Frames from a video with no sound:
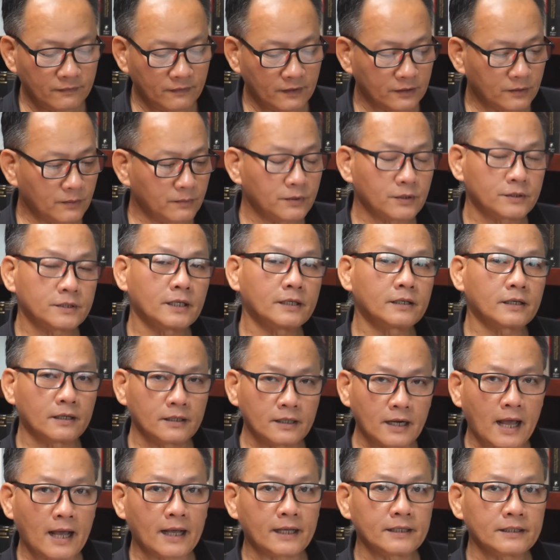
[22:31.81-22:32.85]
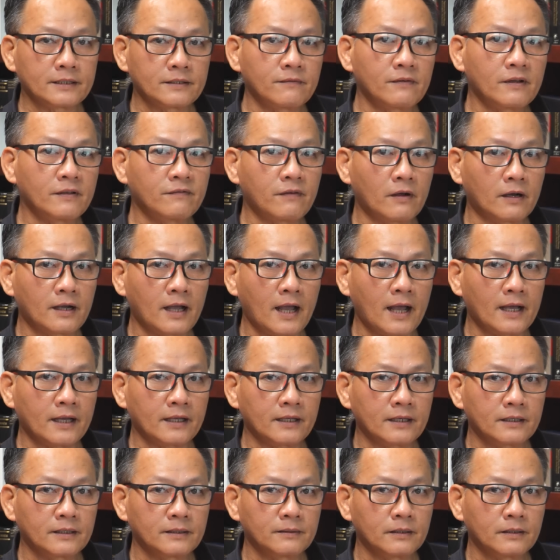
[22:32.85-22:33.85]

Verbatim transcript: và chúng tôi sẽ trở lại với phần 2.